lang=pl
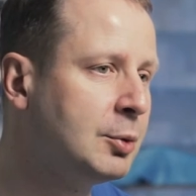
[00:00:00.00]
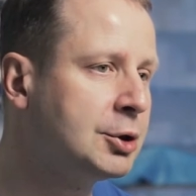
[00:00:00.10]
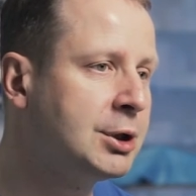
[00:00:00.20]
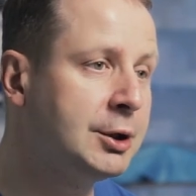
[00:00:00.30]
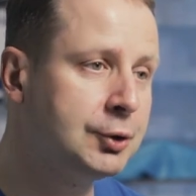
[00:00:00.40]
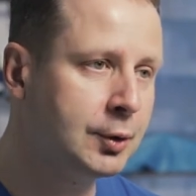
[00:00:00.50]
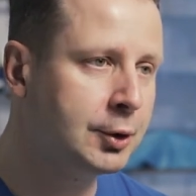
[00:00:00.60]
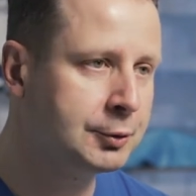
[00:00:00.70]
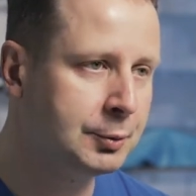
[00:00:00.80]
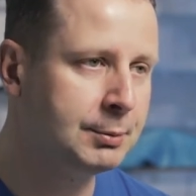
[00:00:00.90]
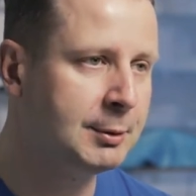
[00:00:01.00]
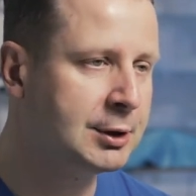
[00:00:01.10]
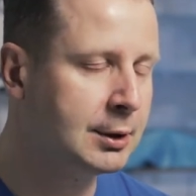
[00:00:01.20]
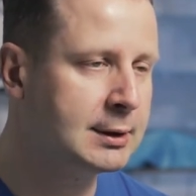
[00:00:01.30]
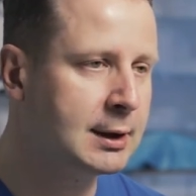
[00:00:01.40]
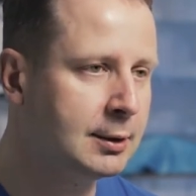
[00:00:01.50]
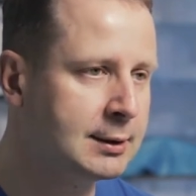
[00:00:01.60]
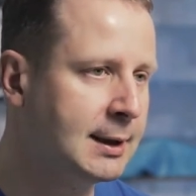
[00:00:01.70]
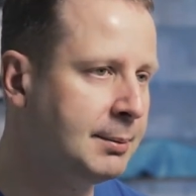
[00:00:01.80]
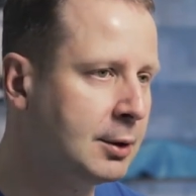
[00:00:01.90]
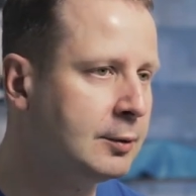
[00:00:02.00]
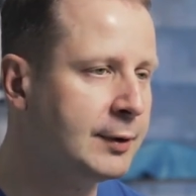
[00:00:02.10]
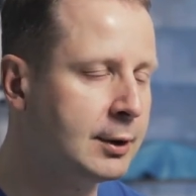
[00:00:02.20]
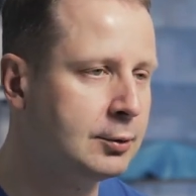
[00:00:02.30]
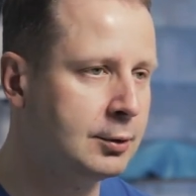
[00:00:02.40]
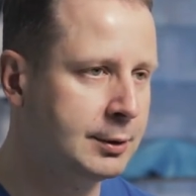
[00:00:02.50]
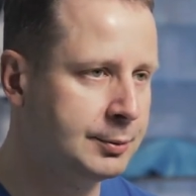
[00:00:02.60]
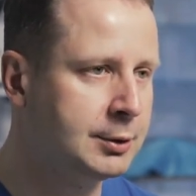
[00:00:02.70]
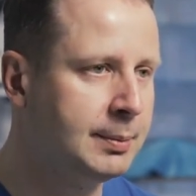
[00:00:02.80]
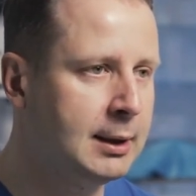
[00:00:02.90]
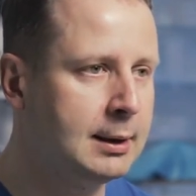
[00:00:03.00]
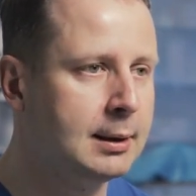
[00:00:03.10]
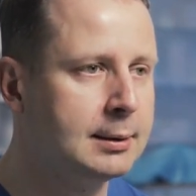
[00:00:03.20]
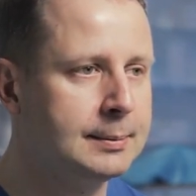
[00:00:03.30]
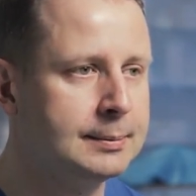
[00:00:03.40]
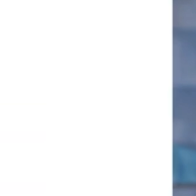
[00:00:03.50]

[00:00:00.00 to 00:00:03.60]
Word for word: po 6-8 miesiącach od zabiegu w niektórych przypadkach